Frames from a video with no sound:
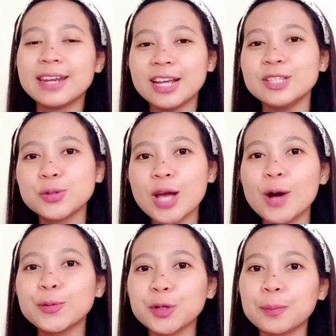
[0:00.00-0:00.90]
dan
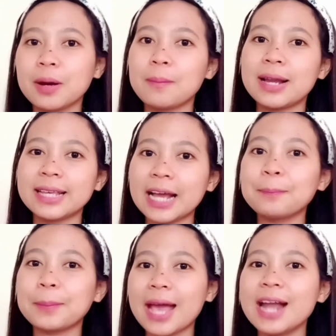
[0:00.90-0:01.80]
juga untuk
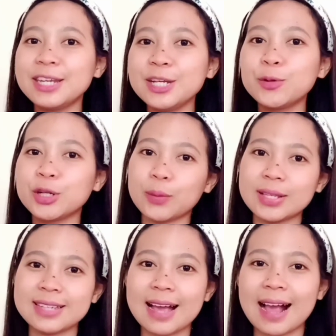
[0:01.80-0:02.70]
mengembalikan pH di kulit wajah